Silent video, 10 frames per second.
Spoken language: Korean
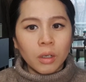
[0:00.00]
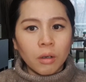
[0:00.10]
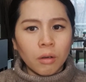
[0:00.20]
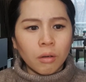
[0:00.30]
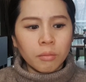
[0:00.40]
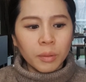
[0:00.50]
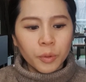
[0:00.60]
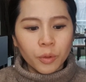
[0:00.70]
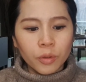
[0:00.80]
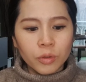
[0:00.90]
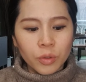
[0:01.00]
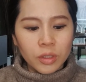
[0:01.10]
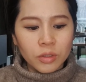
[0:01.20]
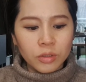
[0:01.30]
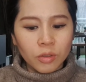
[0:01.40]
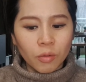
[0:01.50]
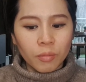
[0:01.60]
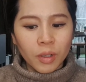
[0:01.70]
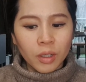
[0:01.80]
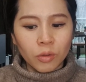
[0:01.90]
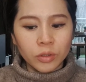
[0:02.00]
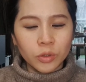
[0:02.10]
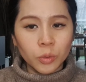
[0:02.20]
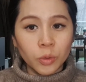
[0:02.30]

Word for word: 어, 엄마표 영어를 위해서는 엄마가 어느 정도